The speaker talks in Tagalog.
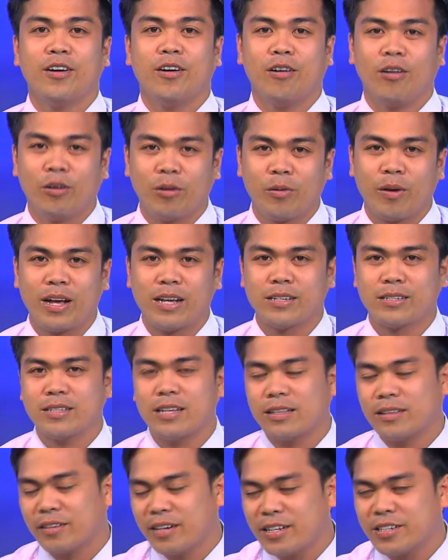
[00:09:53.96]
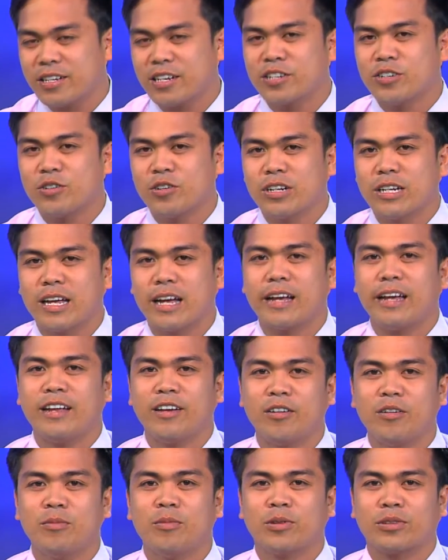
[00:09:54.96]
always. That rich assured nga ang
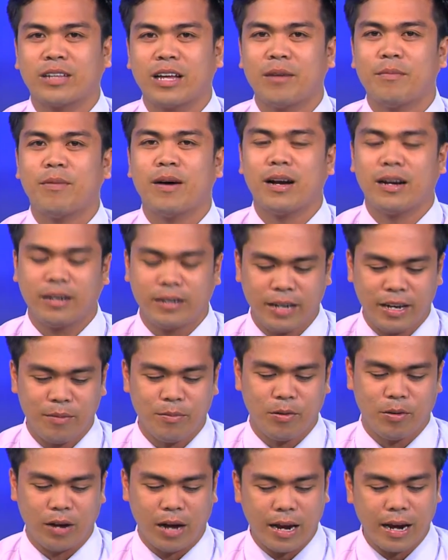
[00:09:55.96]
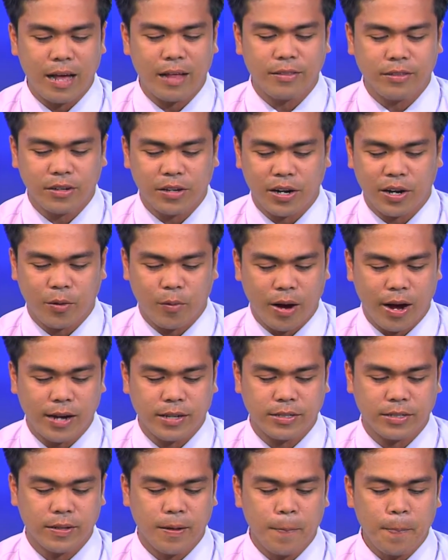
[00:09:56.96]
Ginoo mo nimo. Another
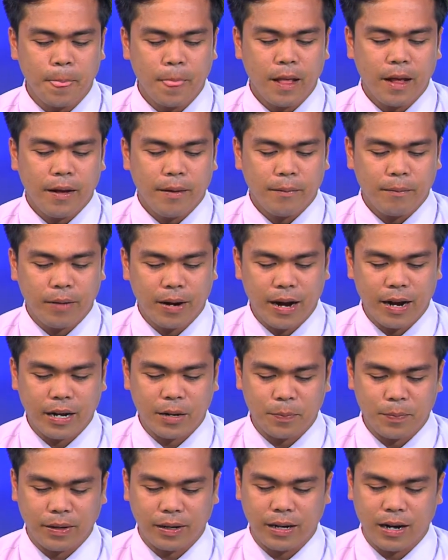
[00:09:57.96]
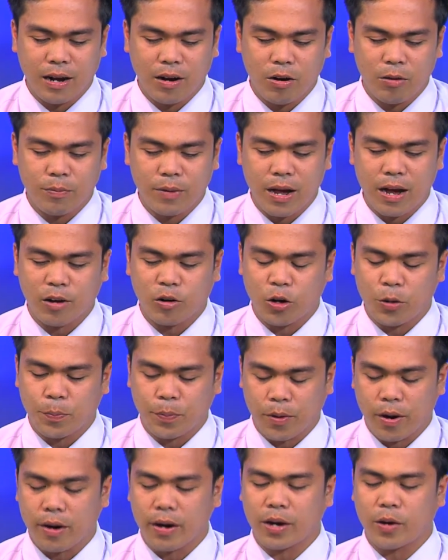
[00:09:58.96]
request, mga kapaglaom na ako'y
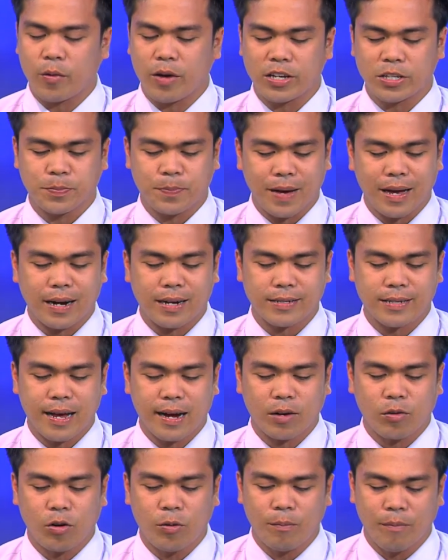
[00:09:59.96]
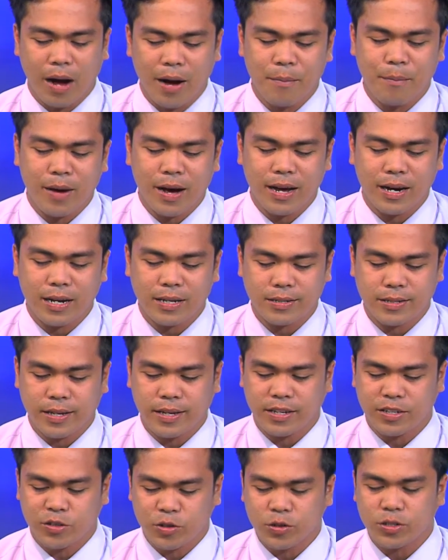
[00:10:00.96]
prayer request para sa akong mama na
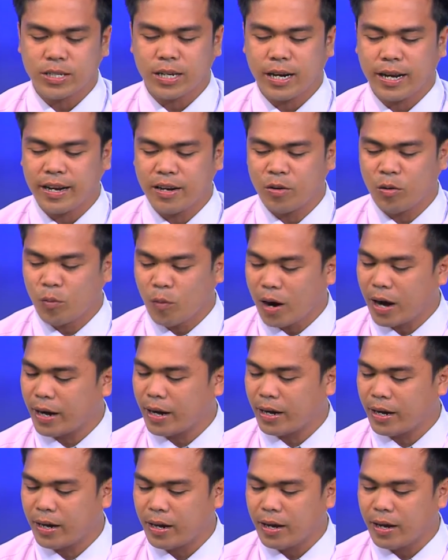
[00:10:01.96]
si Jocelyn Juan